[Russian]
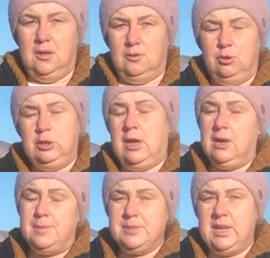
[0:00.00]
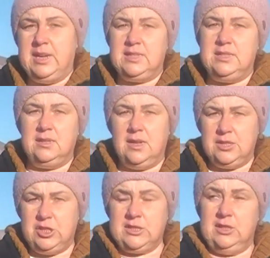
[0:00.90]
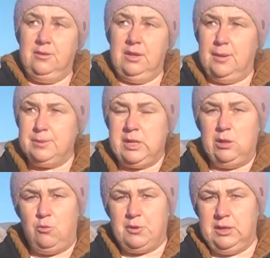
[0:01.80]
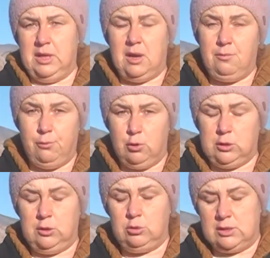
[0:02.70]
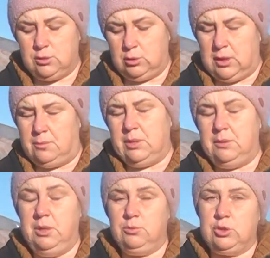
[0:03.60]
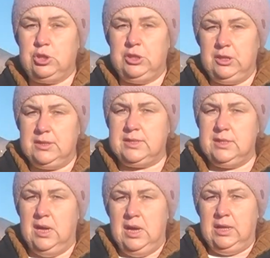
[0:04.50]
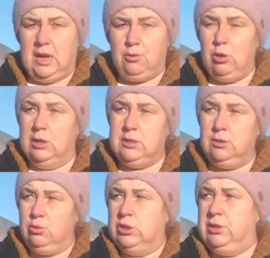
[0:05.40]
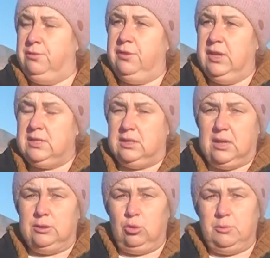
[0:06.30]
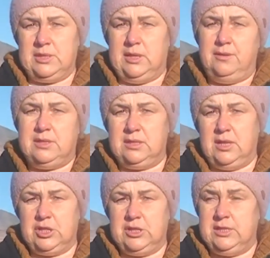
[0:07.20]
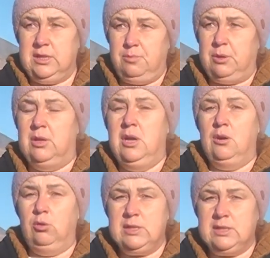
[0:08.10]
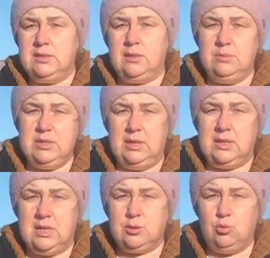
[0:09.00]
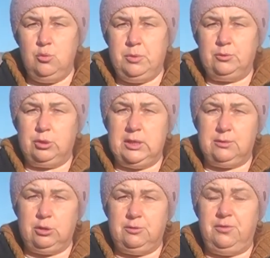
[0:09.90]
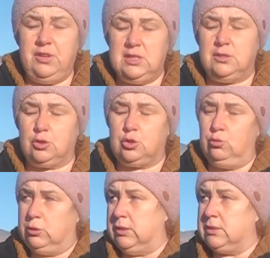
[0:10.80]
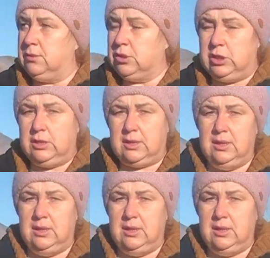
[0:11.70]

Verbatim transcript: Вот так обстоят дела. Честно говоря, обстановка некомфортная. У нас с утра было минус 14. И такой леденющий ветер, которым славятся наши степи. У нас на самом деле нас губит вот этот вот ветер. Жуткий совершенно.